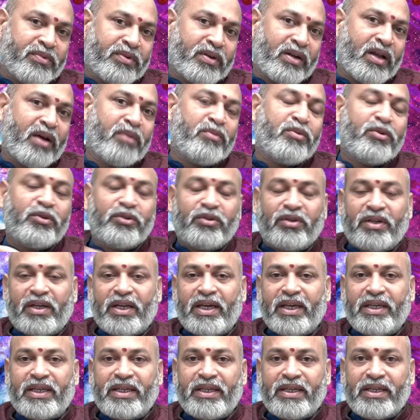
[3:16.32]

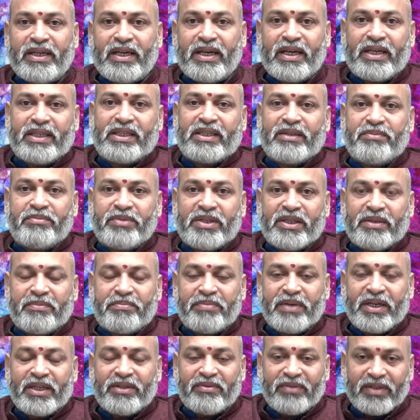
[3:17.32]
రాబోతున్నాయి అని చెప్పి
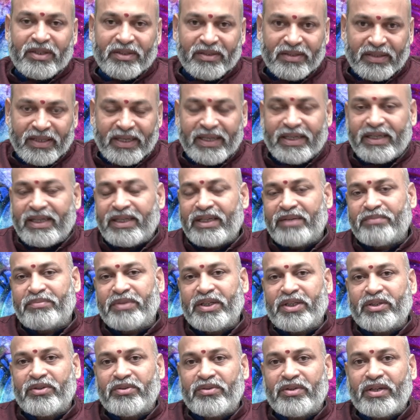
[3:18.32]
చెప్పేటువంటిది
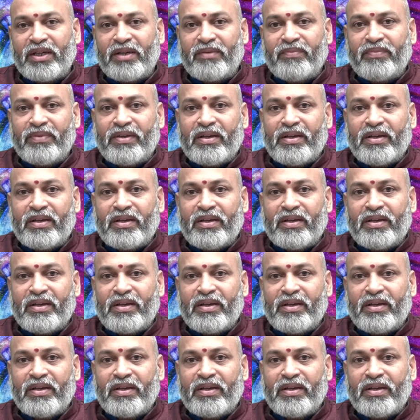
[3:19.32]
నేనైనప్పటికీ కూడా